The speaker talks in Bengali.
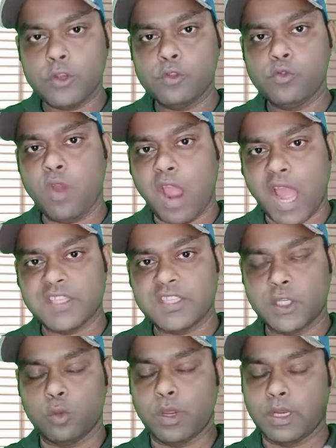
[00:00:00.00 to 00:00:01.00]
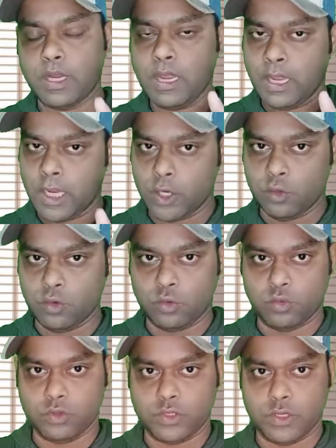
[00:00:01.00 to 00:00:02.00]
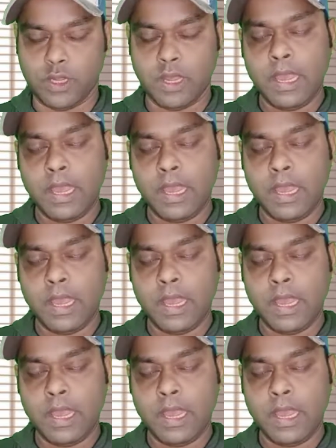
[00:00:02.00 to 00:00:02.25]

কিন্তু আজ সে তোমাকে ইগনোর করছে